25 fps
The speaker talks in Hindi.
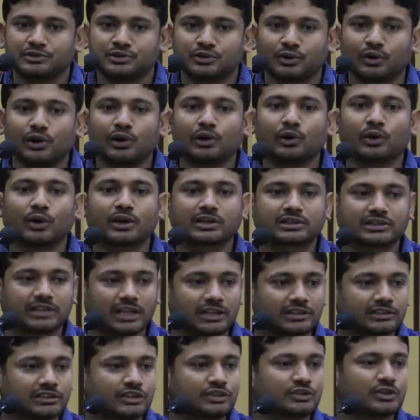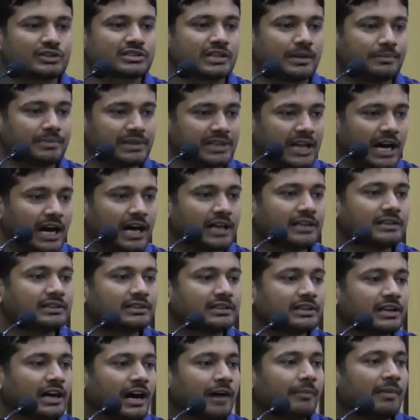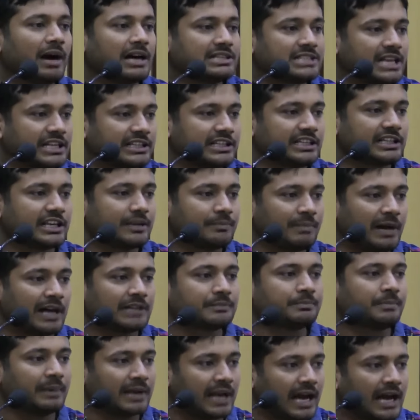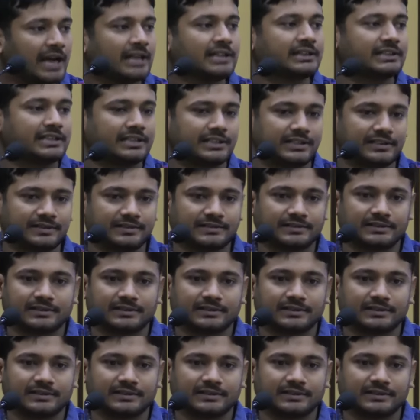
जो लोकतंत्र जो संविधान हम आज़ादी के बाद बनाए थे